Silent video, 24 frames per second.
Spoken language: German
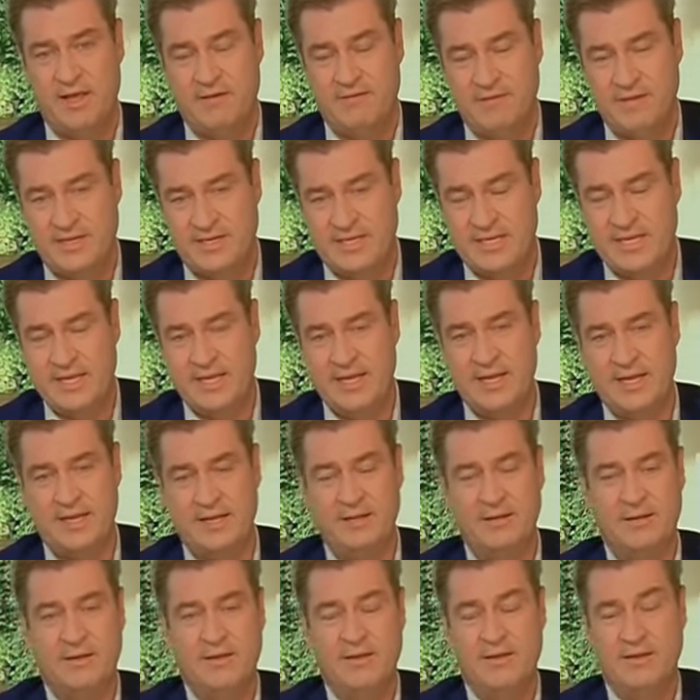wie
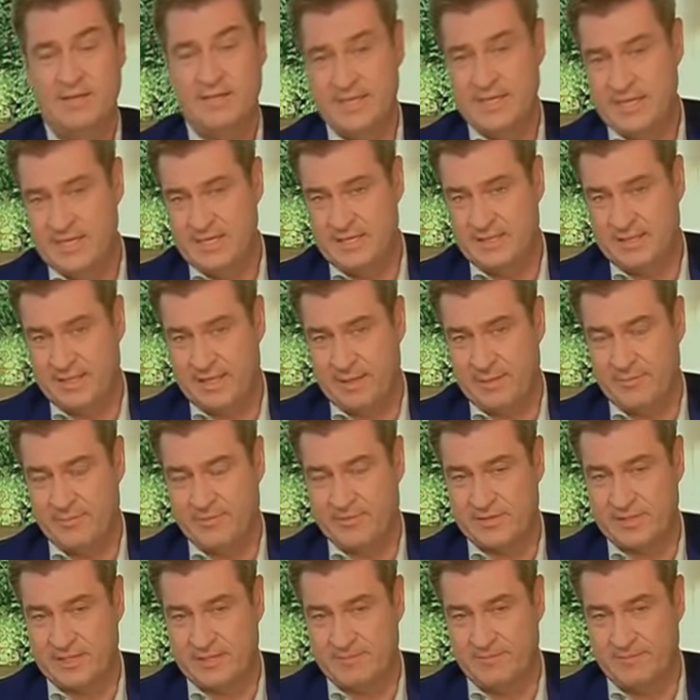diejenigen, die nicht geimpft sind.